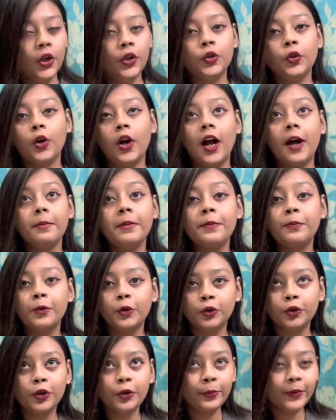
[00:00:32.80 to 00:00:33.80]
তো আমি
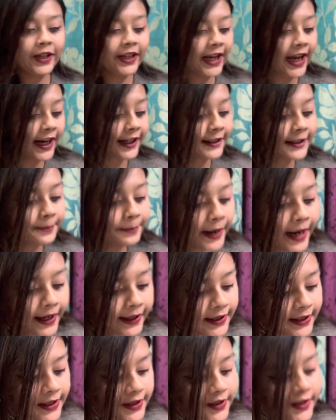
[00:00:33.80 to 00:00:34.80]
প্রথমেই একটা ব্যাগ
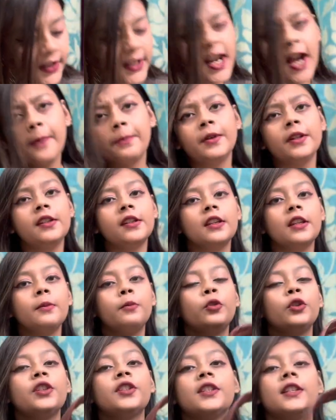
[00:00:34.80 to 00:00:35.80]
নিয়েছি আপনাদেরকে
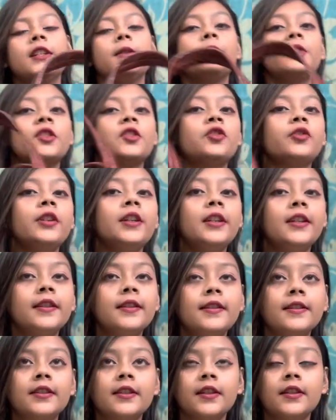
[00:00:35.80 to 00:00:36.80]
বলেছিলাম যে
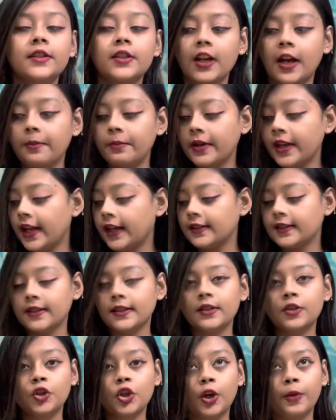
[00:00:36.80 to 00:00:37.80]
শ্রীলেদার্সের সামনে একটা
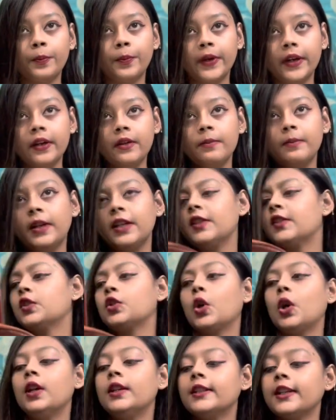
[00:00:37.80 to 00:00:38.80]
শপের মানে
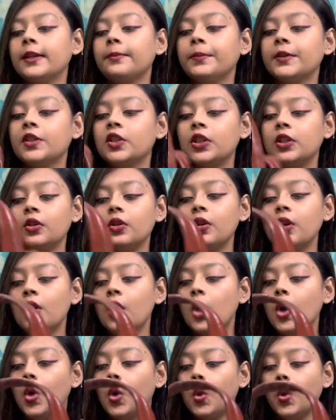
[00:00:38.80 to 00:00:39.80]
স্টল টাইপের ছিল
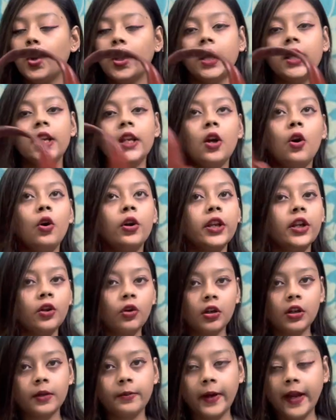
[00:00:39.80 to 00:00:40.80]
ওখানে অনেক
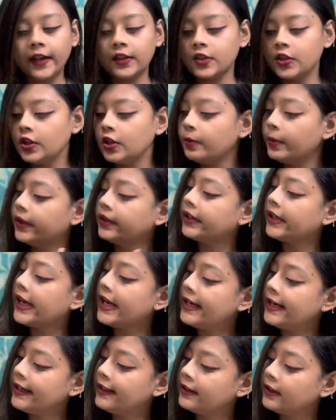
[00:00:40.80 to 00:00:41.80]
কটা ব্যাগ ছিল বাট
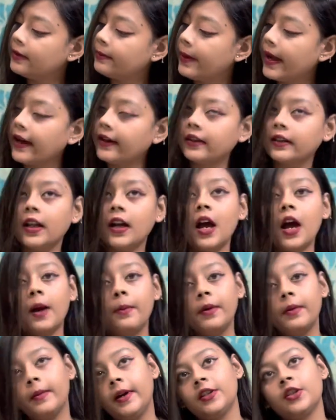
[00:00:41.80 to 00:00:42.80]
এই লেদার ব্যাগটা
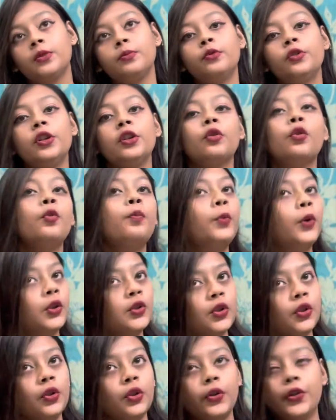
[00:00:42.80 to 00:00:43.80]
আমার মাসিমণির খুব
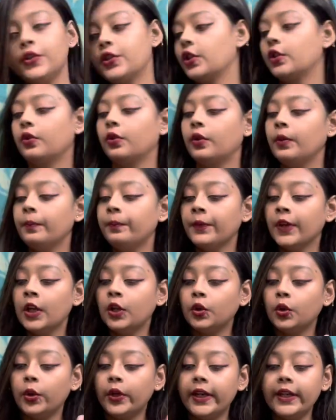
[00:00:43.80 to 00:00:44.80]
পছন্দ হয়েছিল
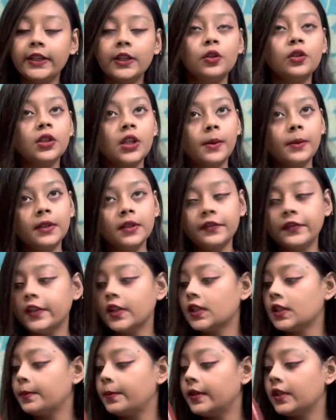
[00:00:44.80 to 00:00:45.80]
তো এটা হচ্ছে আমাদের
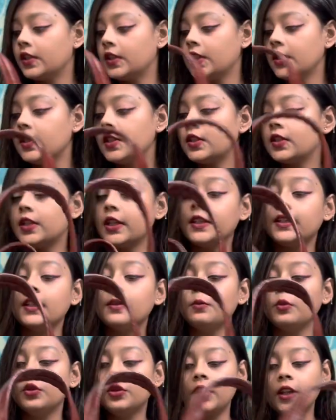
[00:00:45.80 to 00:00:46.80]
ফার্স্ট পারচেস
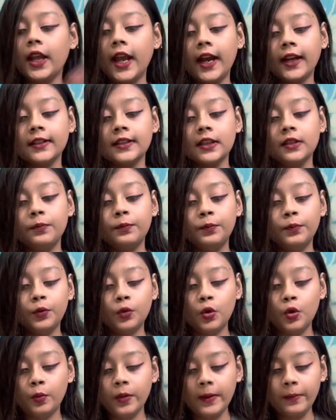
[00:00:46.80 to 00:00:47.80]
যেটার মধ্যে একটা
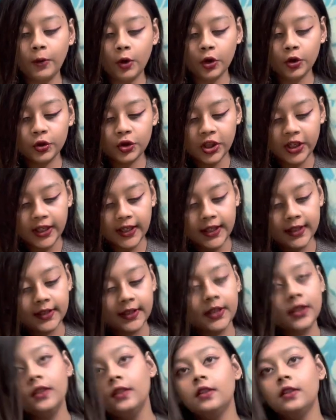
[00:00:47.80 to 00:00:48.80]
খুবই বড় চেন আছে